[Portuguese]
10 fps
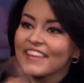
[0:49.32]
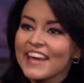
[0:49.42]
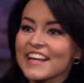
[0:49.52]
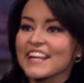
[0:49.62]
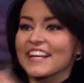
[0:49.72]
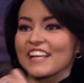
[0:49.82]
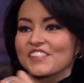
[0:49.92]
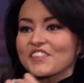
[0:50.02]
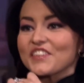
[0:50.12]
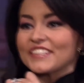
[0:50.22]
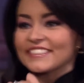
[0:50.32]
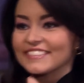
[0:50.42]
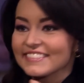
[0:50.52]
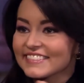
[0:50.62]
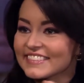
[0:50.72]
você tem
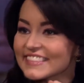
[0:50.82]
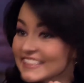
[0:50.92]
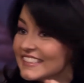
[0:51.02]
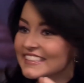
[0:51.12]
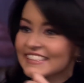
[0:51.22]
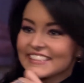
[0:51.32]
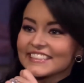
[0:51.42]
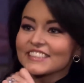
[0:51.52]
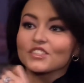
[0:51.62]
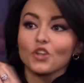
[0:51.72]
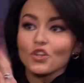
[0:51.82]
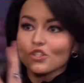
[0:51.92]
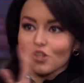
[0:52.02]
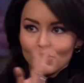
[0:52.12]
razão. Olha,